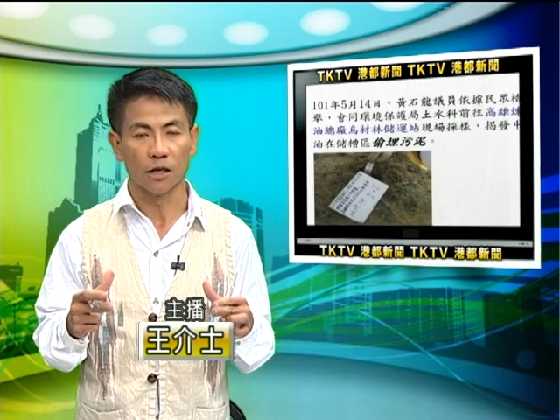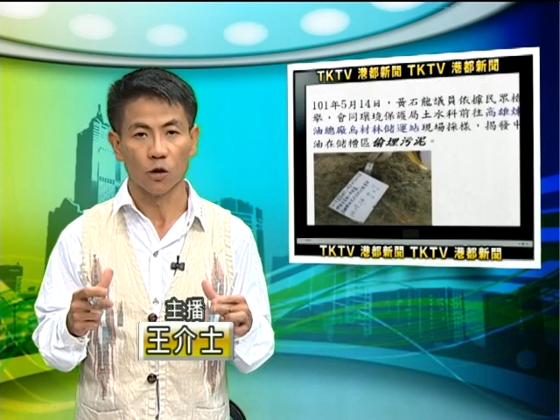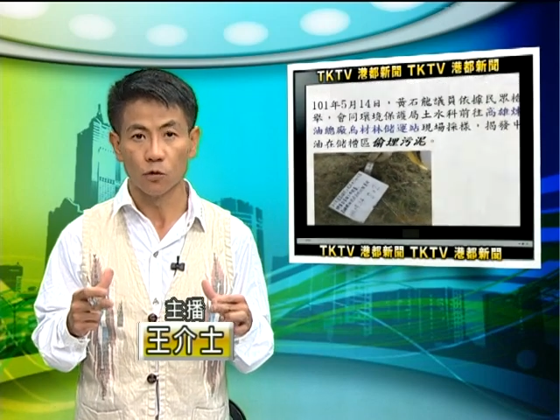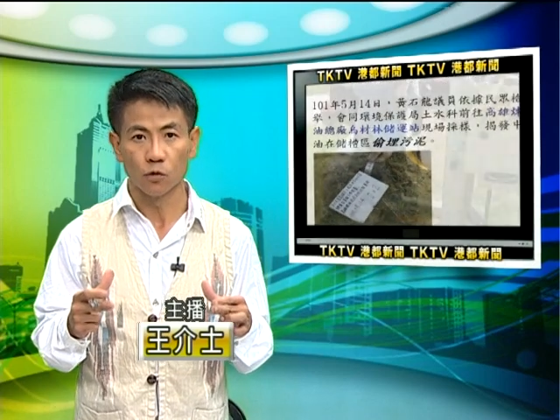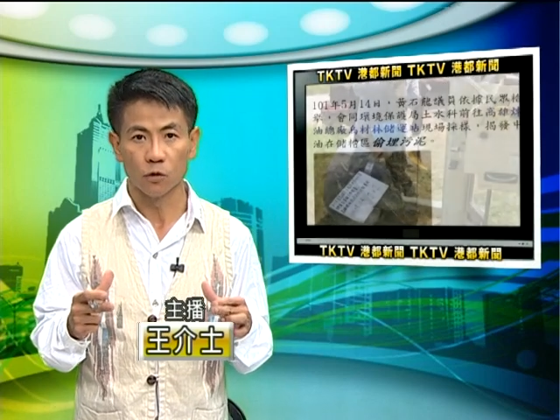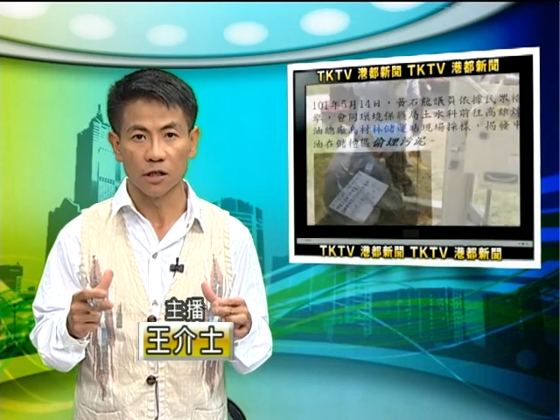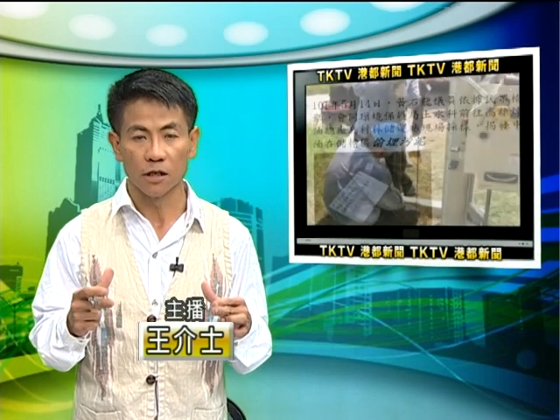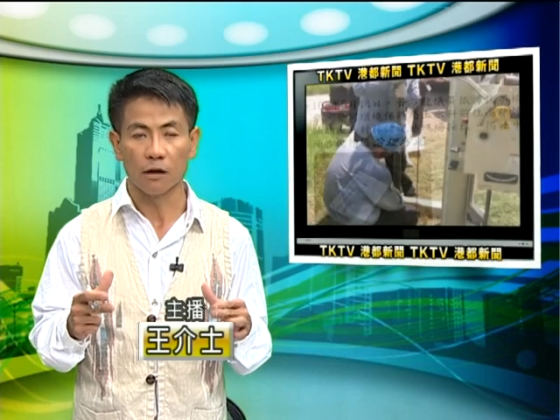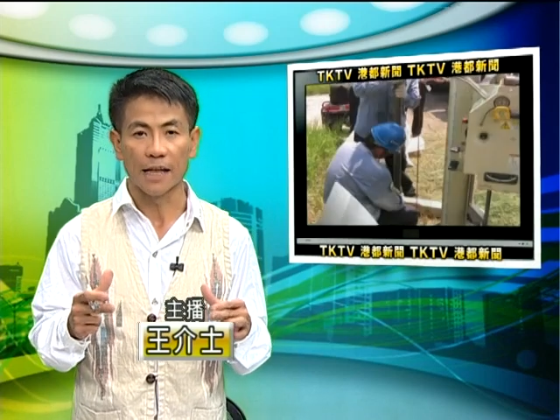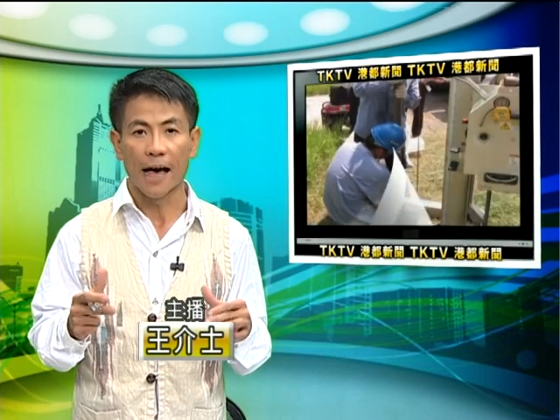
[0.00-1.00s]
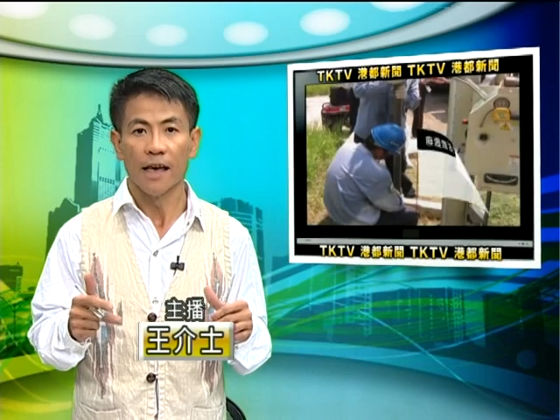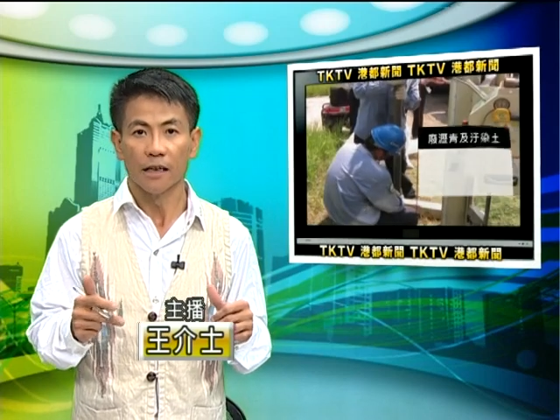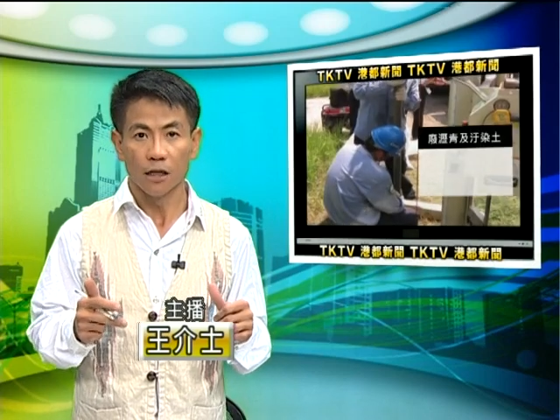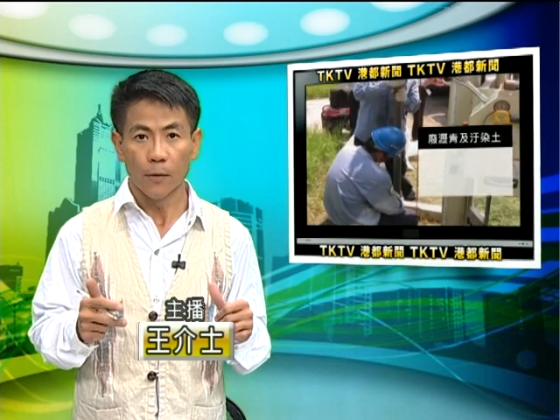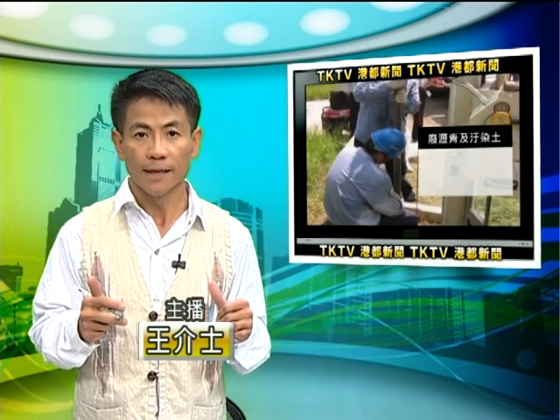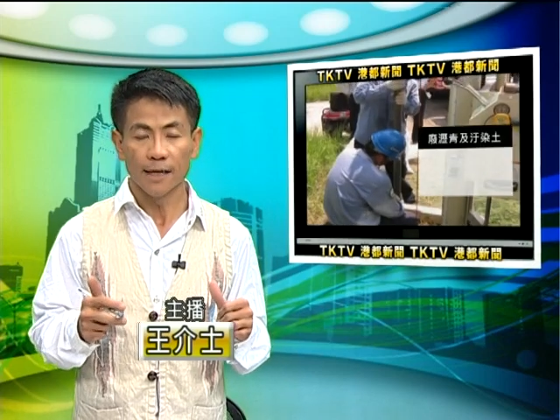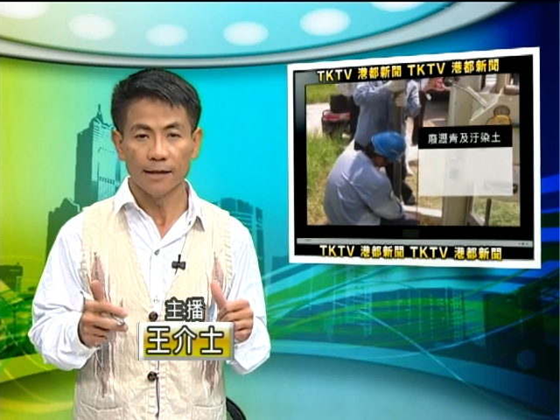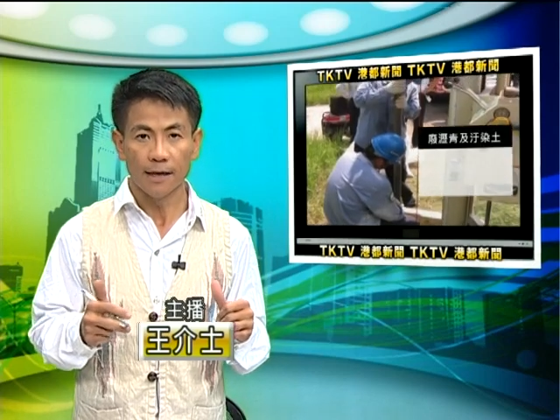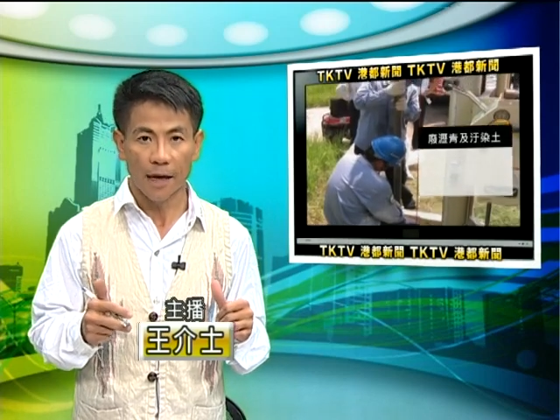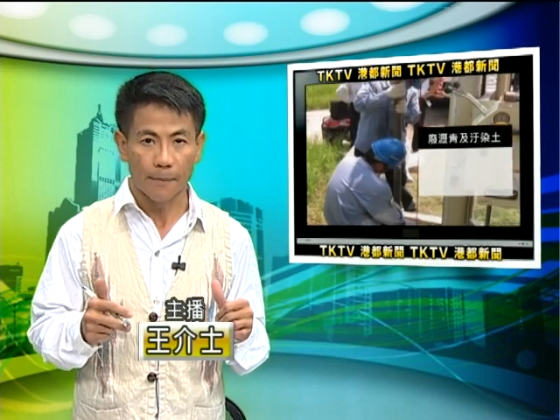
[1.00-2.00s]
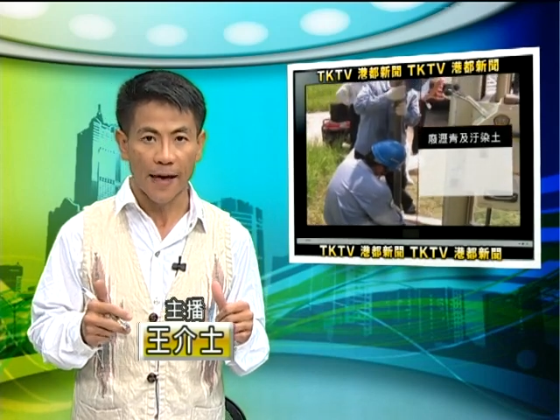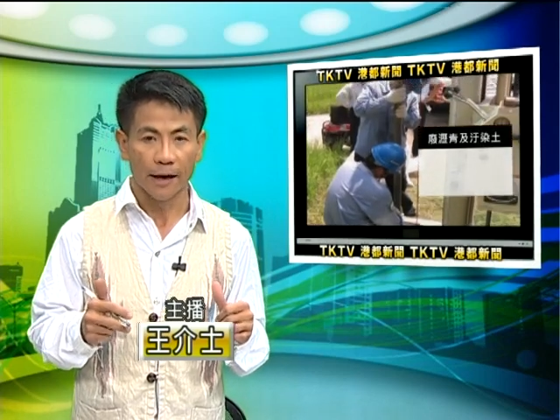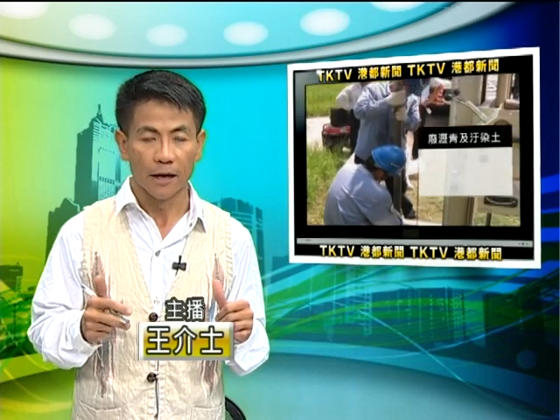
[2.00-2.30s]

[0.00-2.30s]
浓度是高达一万三千两百，